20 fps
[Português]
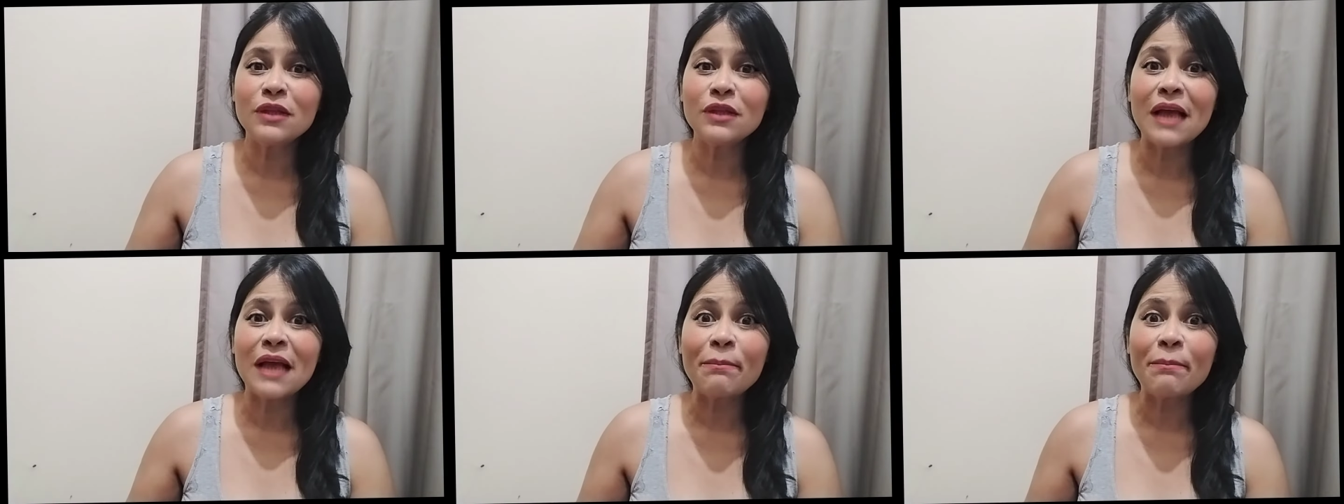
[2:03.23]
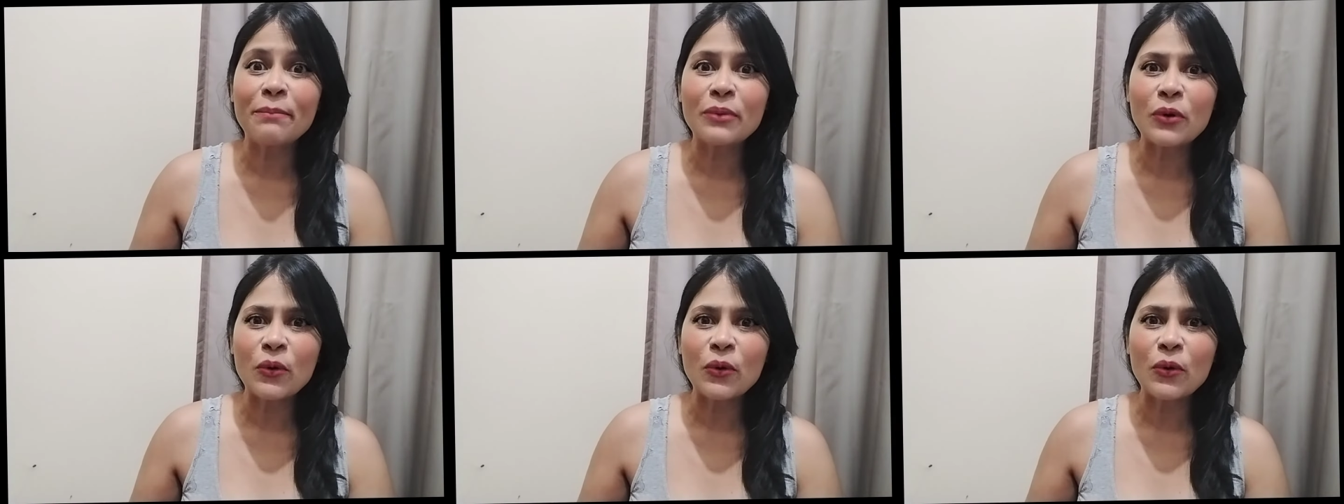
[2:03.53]
da
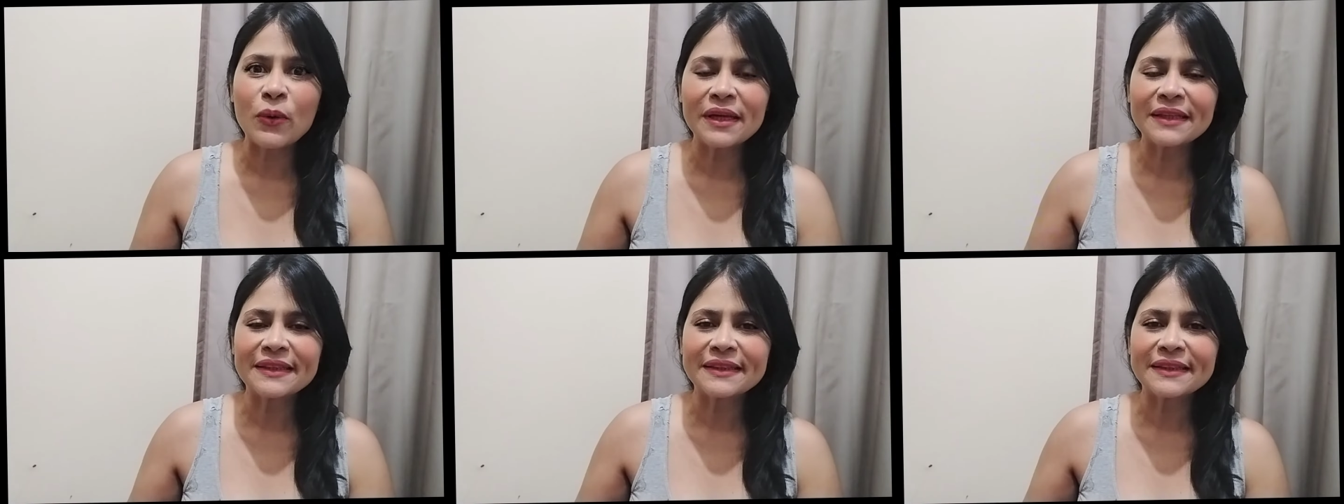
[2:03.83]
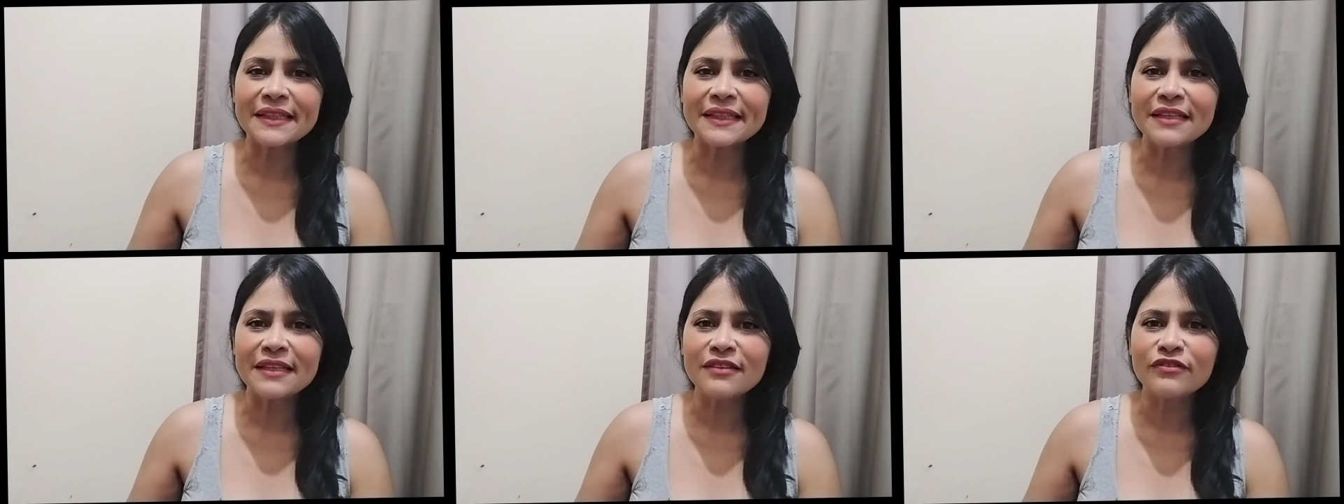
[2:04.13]

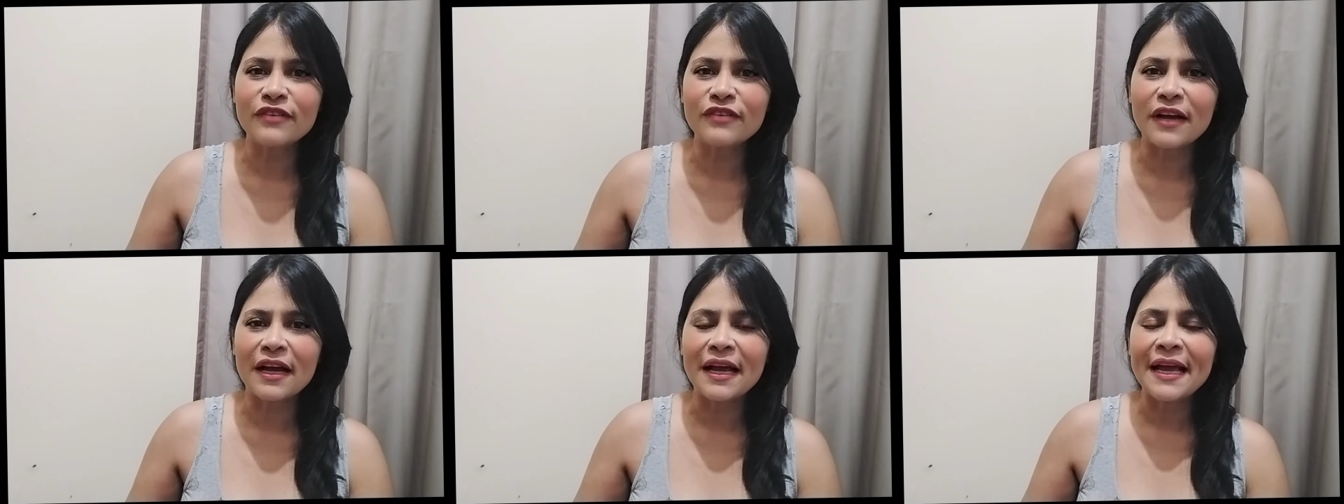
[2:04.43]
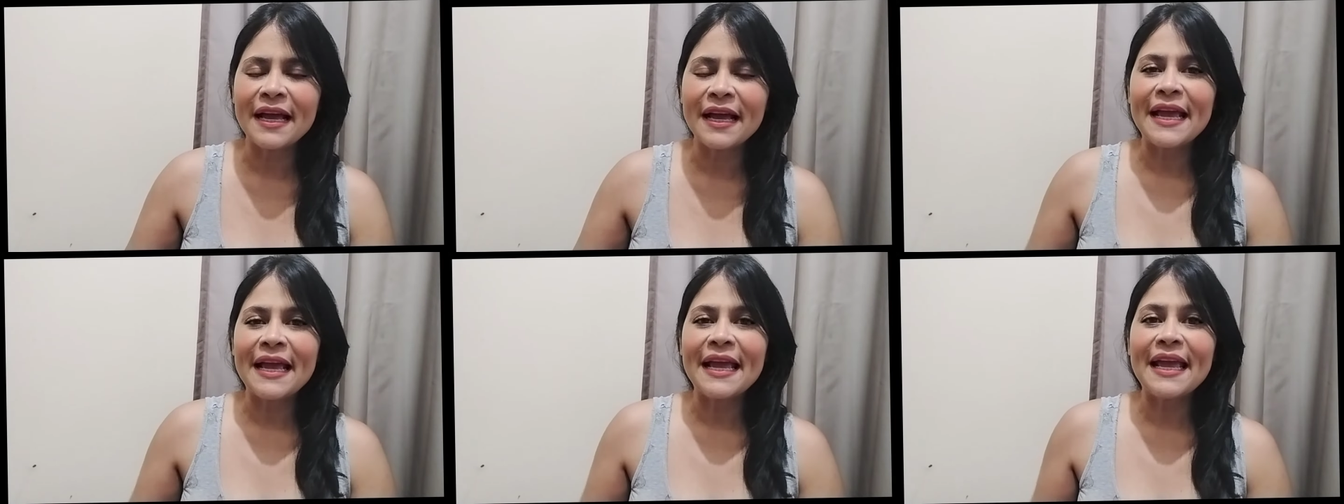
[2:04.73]
progressiva
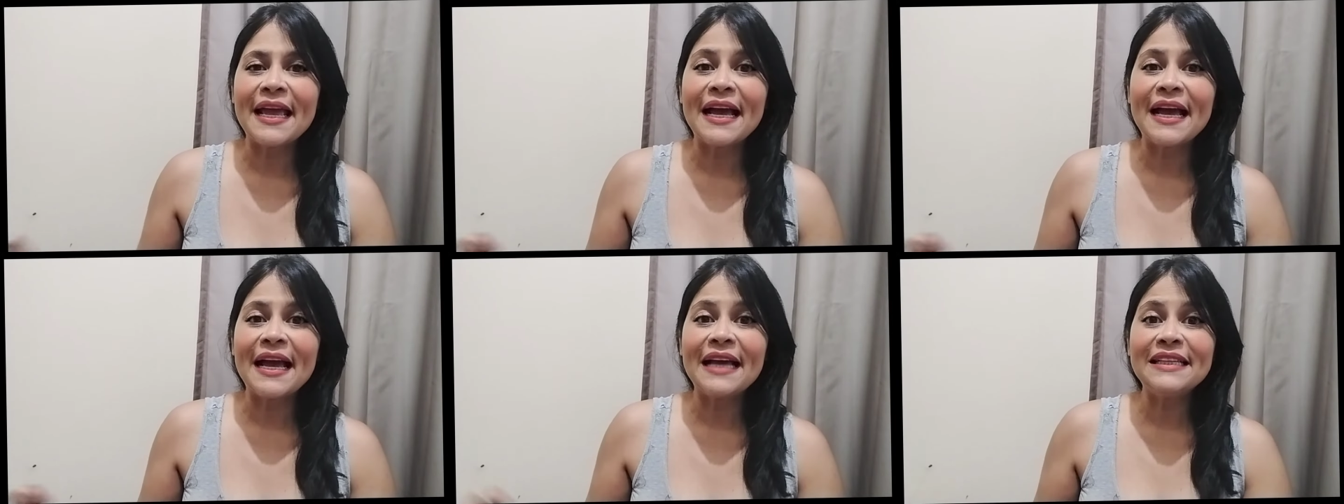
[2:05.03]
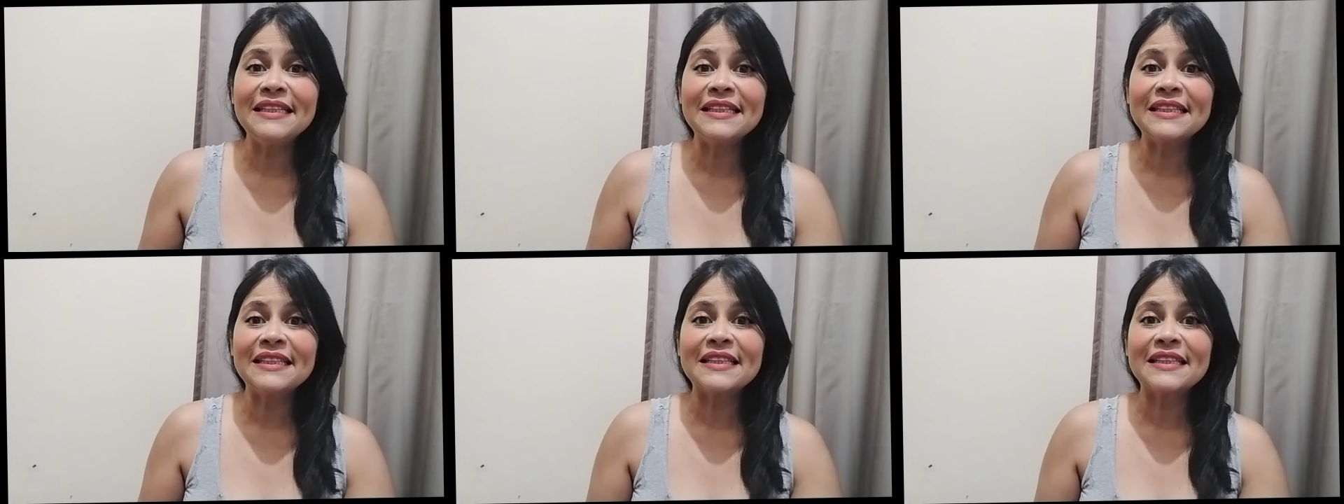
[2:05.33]
é
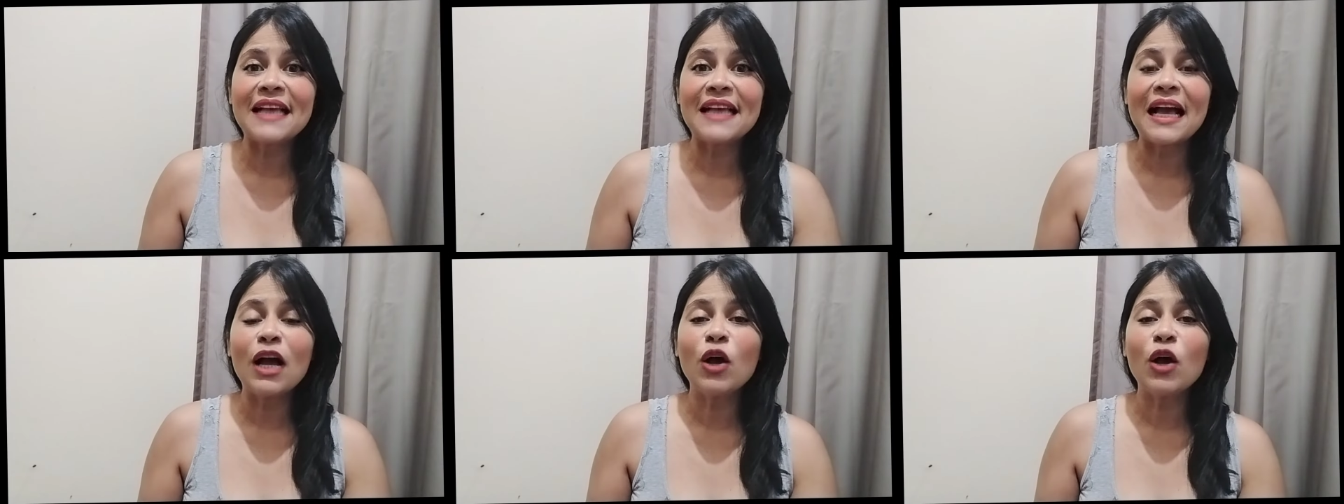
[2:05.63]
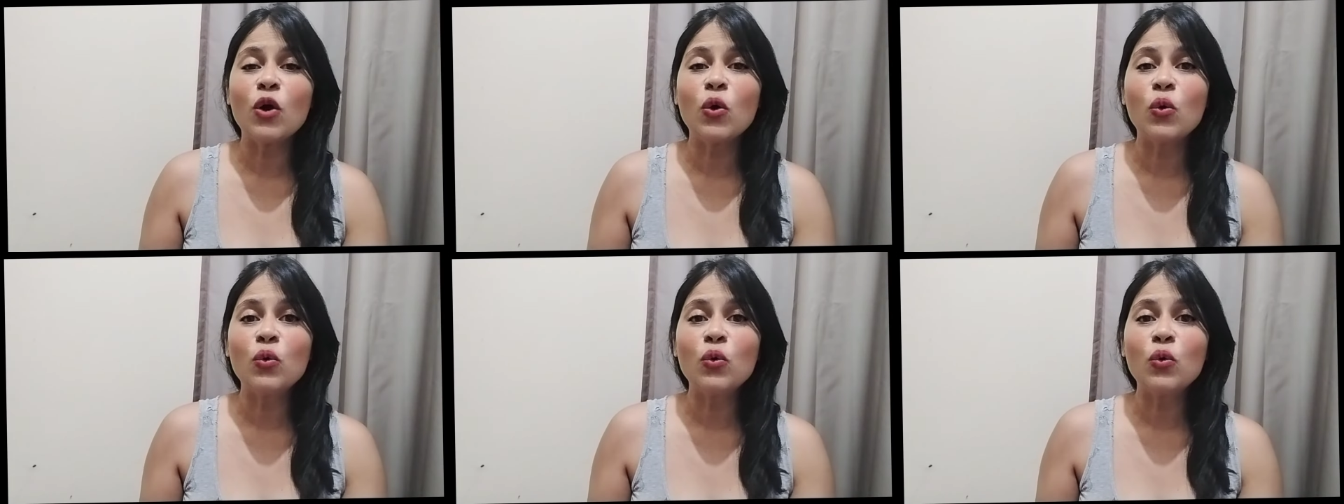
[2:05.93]

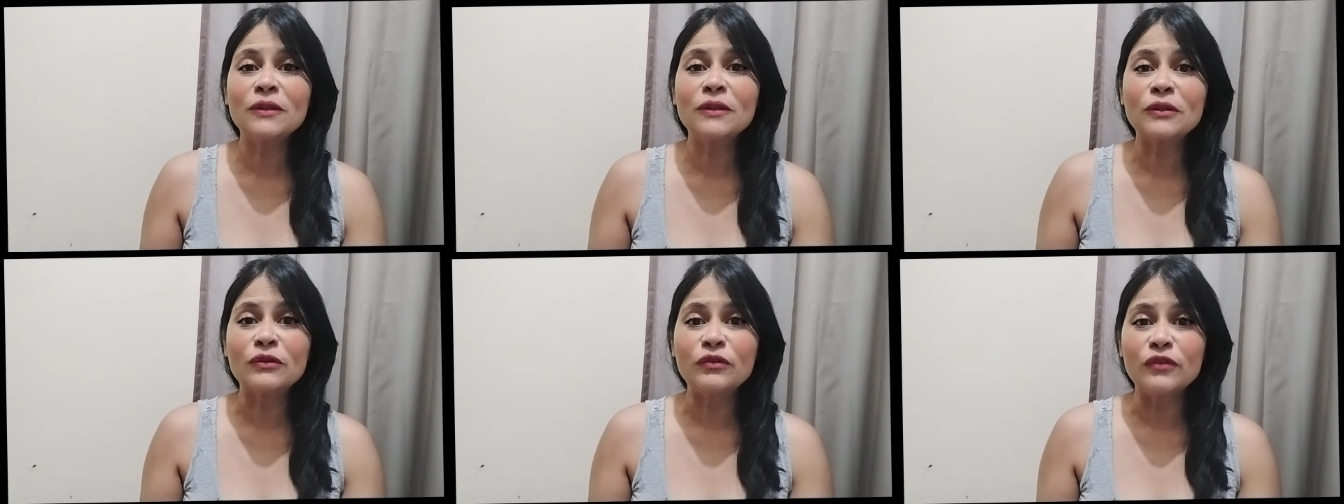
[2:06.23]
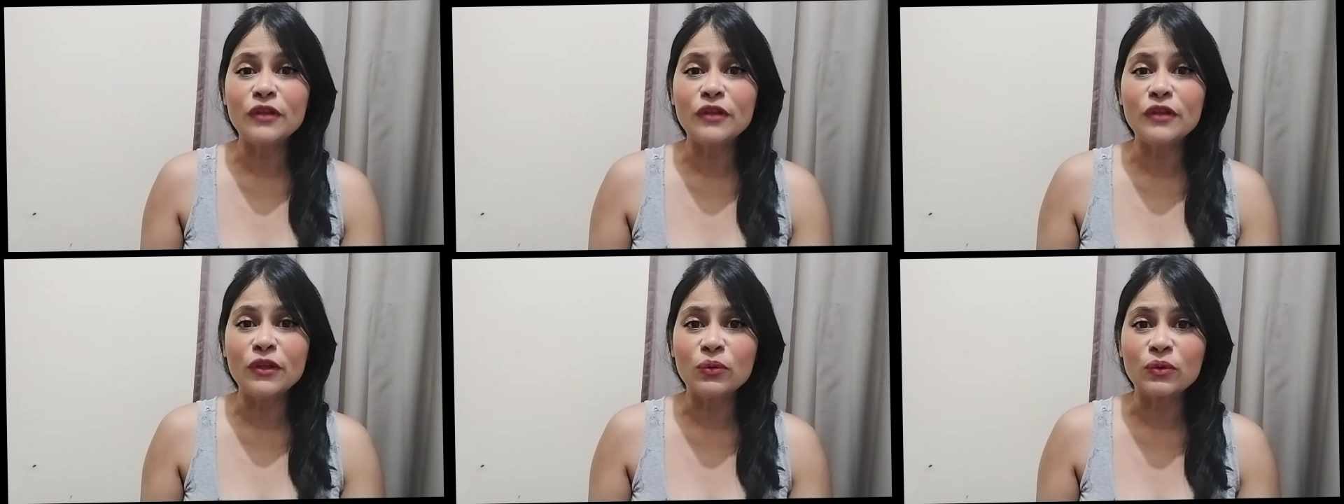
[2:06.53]
alisar os
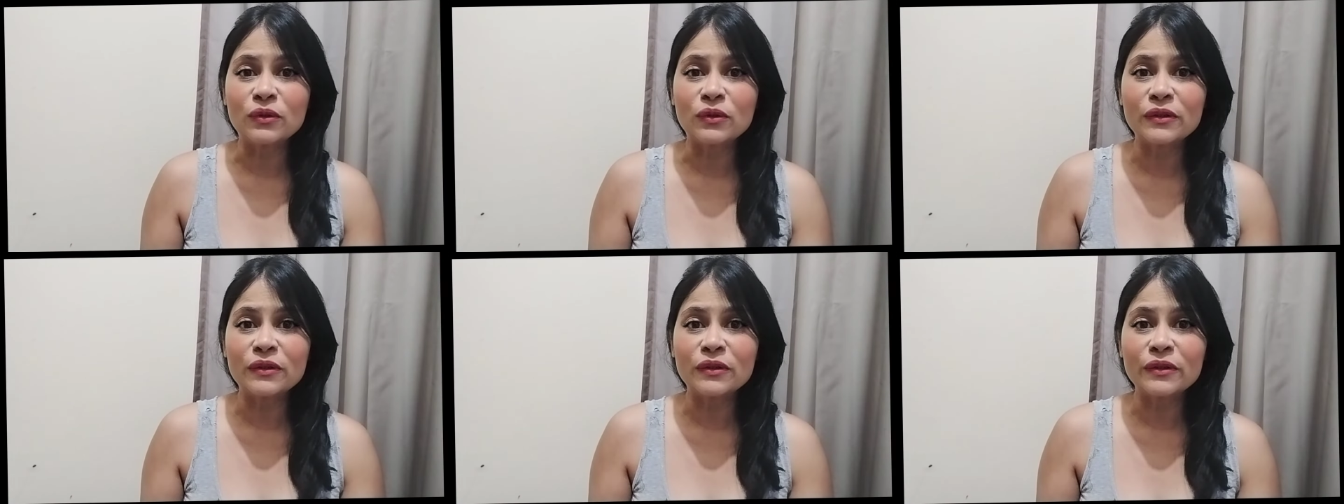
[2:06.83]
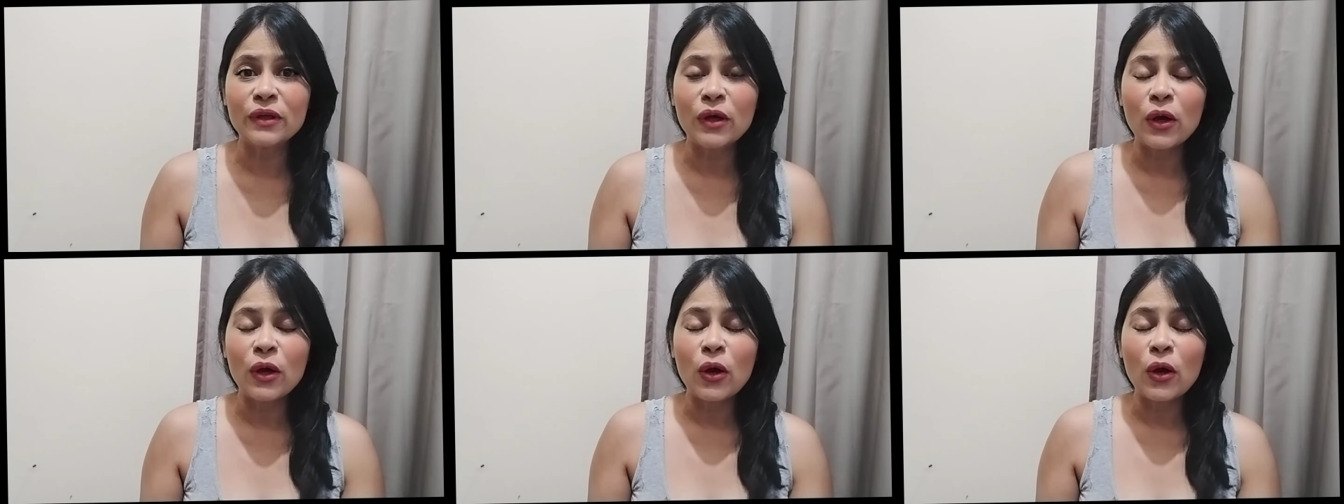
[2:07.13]
fios.